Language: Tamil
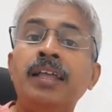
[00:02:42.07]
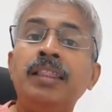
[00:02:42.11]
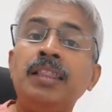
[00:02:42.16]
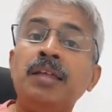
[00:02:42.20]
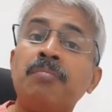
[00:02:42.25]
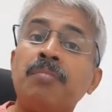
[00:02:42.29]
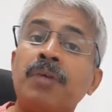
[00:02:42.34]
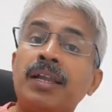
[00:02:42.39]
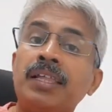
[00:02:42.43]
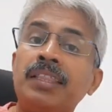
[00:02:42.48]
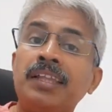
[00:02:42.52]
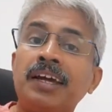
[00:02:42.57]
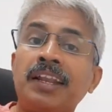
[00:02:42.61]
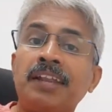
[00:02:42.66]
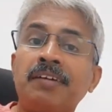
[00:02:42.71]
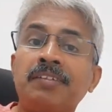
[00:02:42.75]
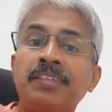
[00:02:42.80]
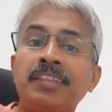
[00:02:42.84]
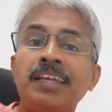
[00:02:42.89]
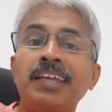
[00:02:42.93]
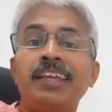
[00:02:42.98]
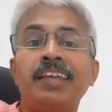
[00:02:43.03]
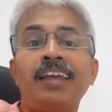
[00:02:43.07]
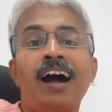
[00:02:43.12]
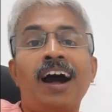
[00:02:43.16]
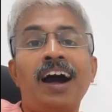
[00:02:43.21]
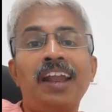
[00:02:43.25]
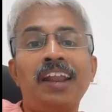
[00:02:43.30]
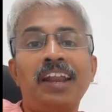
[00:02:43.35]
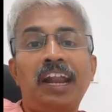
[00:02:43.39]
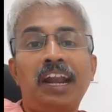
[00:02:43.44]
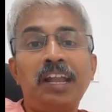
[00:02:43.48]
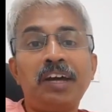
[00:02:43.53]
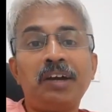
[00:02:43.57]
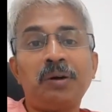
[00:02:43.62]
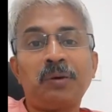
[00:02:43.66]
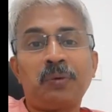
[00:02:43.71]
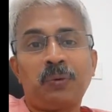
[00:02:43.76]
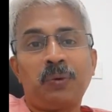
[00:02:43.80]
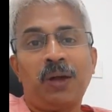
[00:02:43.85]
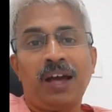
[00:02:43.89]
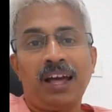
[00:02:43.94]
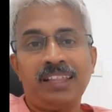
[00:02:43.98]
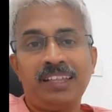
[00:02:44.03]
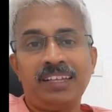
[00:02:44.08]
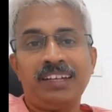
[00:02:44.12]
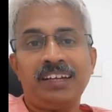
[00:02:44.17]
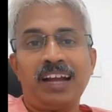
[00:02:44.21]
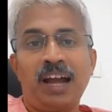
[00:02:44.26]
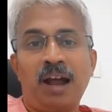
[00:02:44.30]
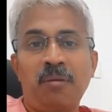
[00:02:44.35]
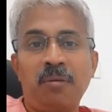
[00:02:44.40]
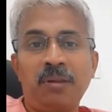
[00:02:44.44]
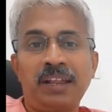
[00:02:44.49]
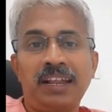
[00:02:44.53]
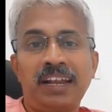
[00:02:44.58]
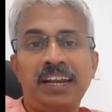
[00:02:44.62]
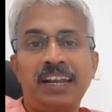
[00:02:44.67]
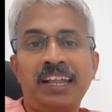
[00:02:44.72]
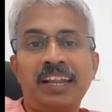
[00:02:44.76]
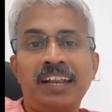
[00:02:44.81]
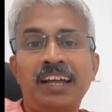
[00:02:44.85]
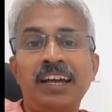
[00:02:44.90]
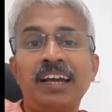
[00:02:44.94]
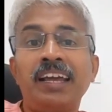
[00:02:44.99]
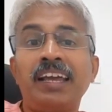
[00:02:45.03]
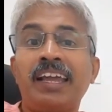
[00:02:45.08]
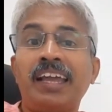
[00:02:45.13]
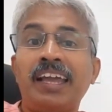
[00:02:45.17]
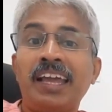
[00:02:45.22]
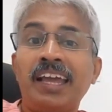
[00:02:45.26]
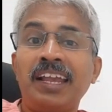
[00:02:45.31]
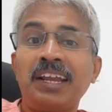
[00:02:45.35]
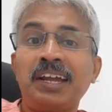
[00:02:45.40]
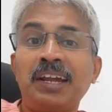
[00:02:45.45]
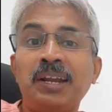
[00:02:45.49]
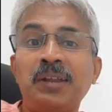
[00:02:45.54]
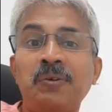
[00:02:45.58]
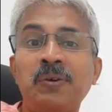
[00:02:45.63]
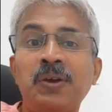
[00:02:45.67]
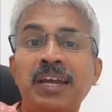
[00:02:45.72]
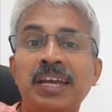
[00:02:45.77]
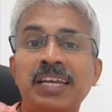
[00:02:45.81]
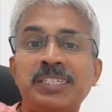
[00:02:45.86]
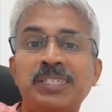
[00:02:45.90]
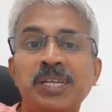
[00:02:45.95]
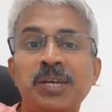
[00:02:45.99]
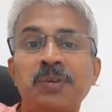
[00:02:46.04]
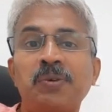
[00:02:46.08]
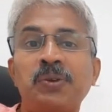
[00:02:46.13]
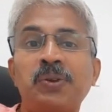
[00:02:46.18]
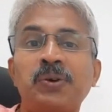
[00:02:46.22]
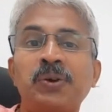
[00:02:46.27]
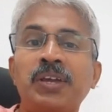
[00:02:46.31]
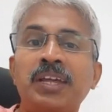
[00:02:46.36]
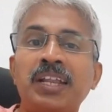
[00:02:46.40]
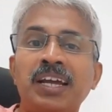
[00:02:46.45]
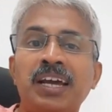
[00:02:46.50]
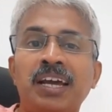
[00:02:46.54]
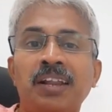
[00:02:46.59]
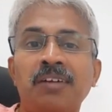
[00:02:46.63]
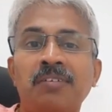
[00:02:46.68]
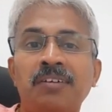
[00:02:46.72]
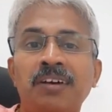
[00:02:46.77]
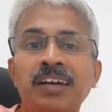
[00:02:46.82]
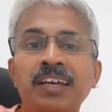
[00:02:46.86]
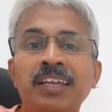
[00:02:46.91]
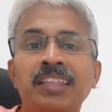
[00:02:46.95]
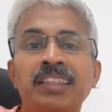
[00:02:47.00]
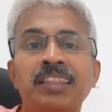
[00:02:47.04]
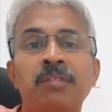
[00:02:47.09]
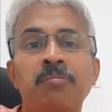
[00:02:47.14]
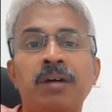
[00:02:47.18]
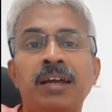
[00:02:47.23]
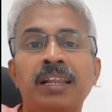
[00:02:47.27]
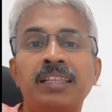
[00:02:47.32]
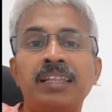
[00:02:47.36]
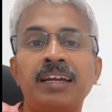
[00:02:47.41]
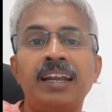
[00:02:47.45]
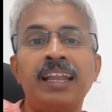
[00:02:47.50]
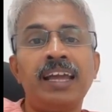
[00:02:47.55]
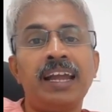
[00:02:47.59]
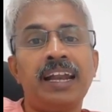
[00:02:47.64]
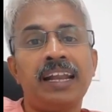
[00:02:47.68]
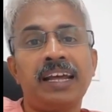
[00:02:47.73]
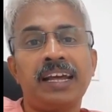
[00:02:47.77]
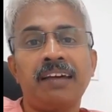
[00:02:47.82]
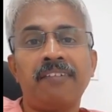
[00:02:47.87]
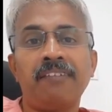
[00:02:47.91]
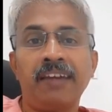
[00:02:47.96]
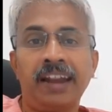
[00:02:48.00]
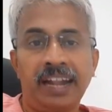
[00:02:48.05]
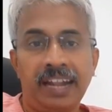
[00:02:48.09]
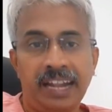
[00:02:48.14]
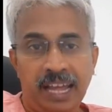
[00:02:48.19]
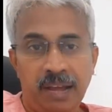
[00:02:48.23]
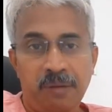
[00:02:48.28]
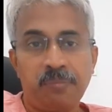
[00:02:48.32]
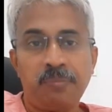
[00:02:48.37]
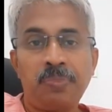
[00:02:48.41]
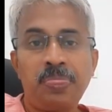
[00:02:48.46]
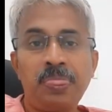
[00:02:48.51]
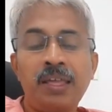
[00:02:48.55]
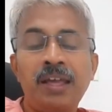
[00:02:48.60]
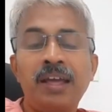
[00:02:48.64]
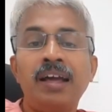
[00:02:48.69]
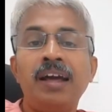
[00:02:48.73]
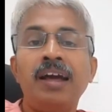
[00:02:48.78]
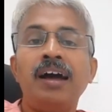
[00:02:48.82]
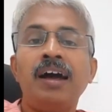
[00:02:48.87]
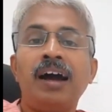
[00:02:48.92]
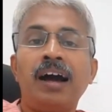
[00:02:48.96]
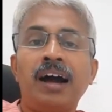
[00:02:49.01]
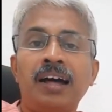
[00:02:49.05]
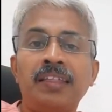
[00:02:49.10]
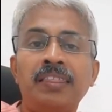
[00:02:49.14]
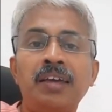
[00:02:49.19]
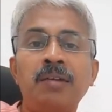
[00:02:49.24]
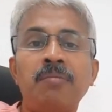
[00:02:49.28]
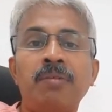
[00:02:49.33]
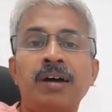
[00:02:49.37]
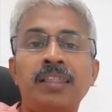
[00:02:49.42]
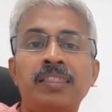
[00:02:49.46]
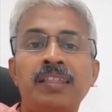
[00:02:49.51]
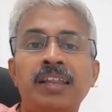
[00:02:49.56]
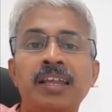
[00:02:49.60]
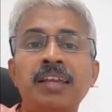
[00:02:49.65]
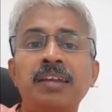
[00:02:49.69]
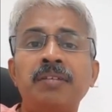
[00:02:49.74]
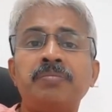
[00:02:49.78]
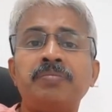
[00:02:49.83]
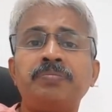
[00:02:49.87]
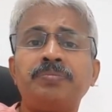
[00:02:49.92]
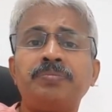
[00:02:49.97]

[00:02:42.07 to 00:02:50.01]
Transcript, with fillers: இந்த மருந்துகளை வந்து யார் எடுக்கக்கூடாது அப்படின்னு கேட்டிங்கன்னா ஏற்கனவே ஹெச்ஐவி நோய் இருக்கிறவங்க இந்த மருந்துகளை எடுக்க வேண்டாம் அதே மாதிரி